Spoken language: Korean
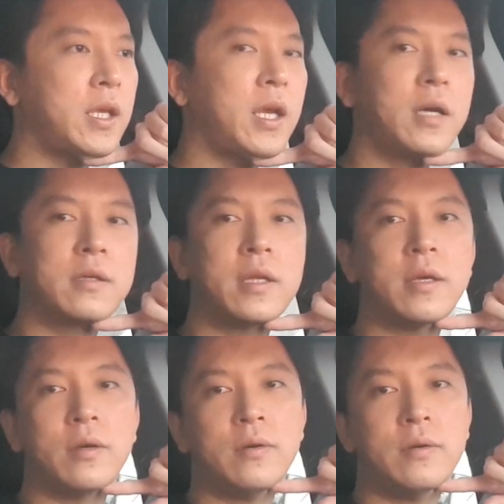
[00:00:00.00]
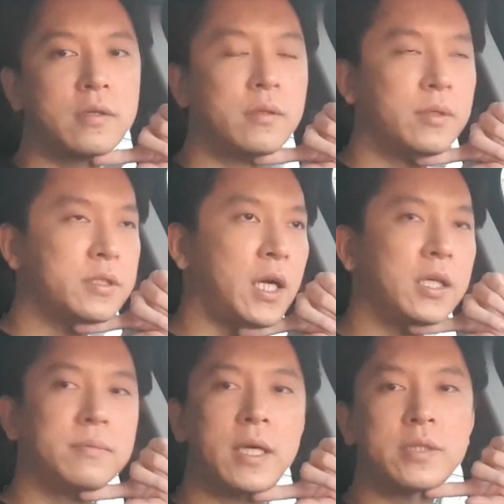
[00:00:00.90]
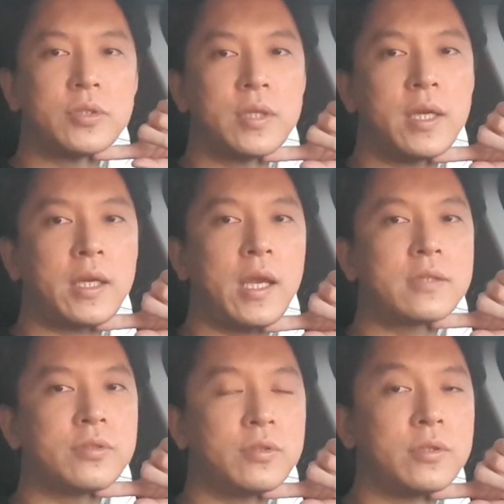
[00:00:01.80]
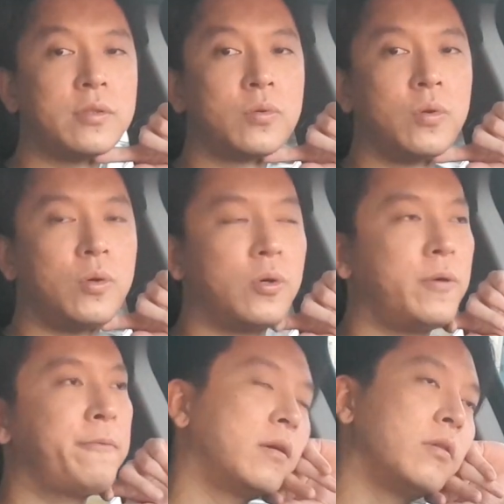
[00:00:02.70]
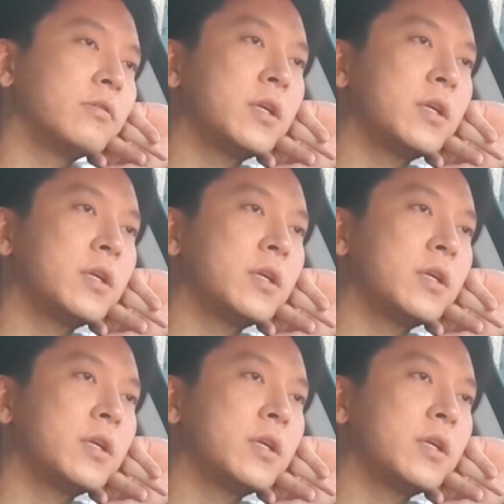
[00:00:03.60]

계약을 해요 그러면 잔금하기 전에 계약서를 들고 어,